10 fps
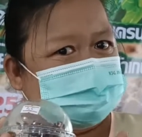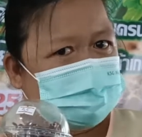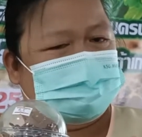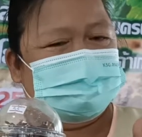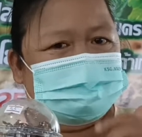ส
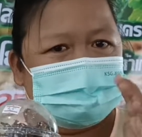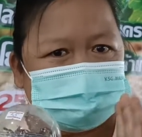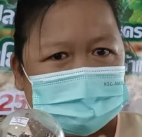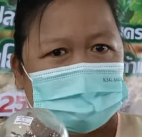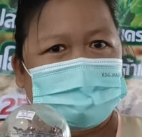ดจ
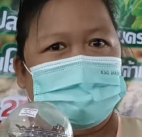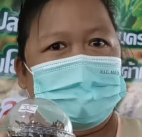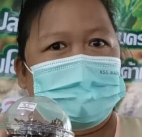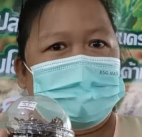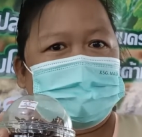ริ
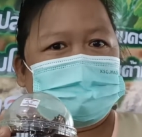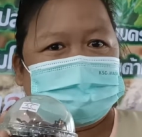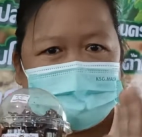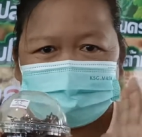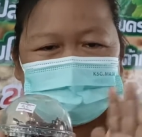งๆ
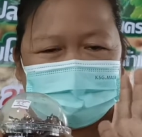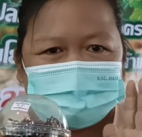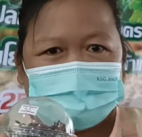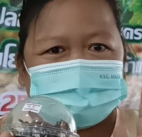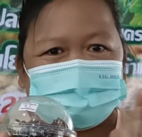เก็บ
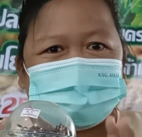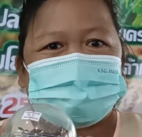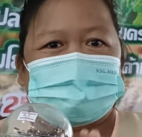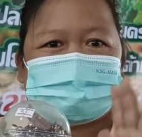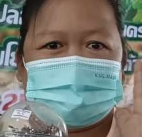ใหม่ๆ
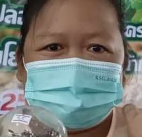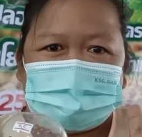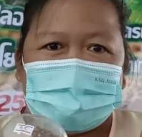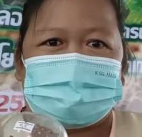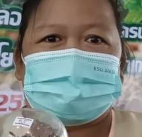สดๆจาก
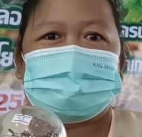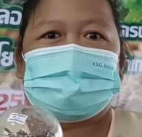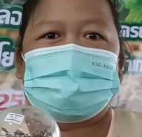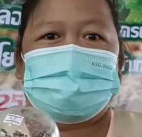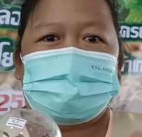ฟาร์มเลย
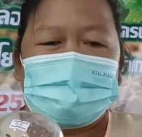เพ